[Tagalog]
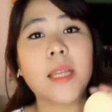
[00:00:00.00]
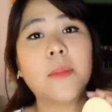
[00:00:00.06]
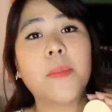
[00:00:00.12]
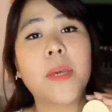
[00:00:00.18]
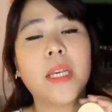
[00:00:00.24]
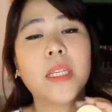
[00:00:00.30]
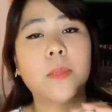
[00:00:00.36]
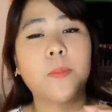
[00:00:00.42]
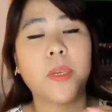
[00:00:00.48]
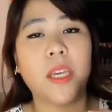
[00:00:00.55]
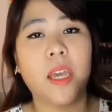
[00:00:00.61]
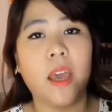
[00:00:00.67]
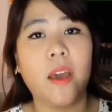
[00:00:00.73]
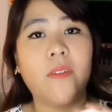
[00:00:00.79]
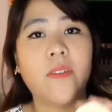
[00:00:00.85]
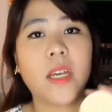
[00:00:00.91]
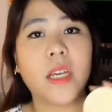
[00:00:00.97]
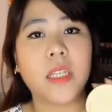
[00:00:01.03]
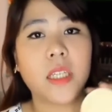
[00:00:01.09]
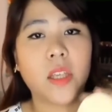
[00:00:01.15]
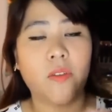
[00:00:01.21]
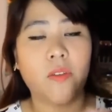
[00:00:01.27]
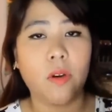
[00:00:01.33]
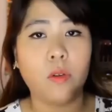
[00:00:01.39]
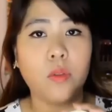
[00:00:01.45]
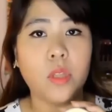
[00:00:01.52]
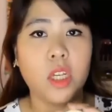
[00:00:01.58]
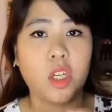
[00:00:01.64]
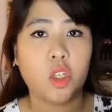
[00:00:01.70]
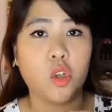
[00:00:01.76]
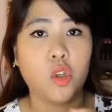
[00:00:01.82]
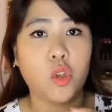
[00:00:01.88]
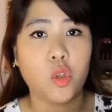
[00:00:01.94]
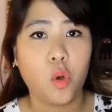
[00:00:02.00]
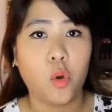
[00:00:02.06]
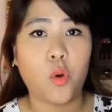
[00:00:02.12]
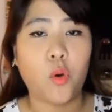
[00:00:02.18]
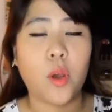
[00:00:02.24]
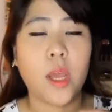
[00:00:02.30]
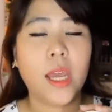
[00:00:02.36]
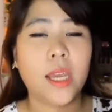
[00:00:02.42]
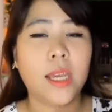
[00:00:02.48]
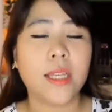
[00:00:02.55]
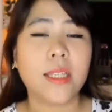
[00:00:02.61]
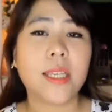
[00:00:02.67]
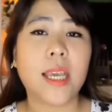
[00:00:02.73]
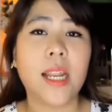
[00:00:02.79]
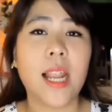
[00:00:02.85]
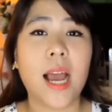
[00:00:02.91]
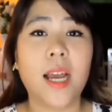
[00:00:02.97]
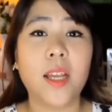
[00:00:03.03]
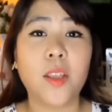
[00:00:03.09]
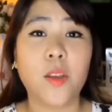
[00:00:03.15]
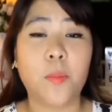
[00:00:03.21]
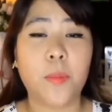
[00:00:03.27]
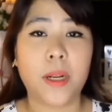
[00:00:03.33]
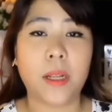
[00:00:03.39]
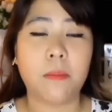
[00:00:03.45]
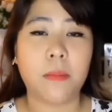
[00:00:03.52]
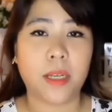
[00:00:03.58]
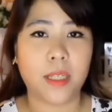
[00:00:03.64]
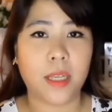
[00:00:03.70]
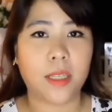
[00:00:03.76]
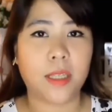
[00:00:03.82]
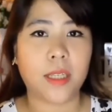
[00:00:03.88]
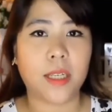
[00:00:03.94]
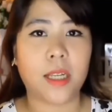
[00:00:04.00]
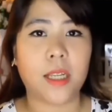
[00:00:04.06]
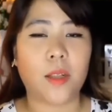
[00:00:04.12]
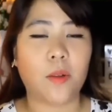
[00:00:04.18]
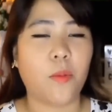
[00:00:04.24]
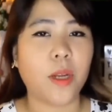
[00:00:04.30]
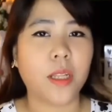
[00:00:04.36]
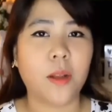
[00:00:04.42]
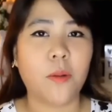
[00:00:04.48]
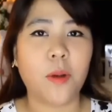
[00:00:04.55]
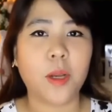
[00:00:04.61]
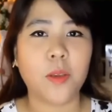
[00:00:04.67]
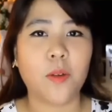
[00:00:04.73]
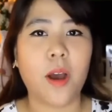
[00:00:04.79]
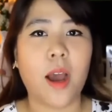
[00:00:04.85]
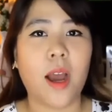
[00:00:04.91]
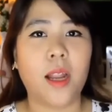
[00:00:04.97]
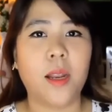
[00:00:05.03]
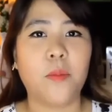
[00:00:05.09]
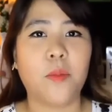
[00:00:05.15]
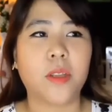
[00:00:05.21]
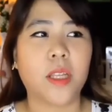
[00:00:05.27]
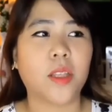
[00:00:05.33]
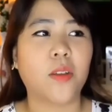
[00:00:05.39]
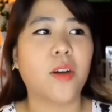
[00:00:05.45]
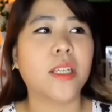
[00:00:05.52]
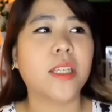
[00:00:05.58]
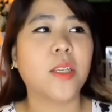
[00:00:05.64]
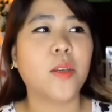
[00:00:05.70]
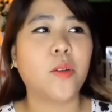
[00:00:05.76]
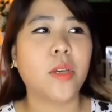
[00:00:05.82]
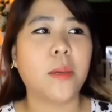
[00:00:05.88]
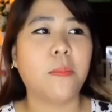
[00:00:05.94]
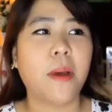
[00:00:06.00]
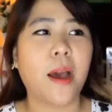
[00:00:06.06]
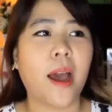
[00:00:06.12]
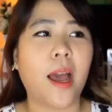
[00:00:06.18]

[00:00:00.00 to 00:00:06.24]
Kahit may SPF, si foundation nyo, is kailangan nyo pa rin mag-sunscreen. Huwag na huwag nyo kakalimutan nyo. Kasi yung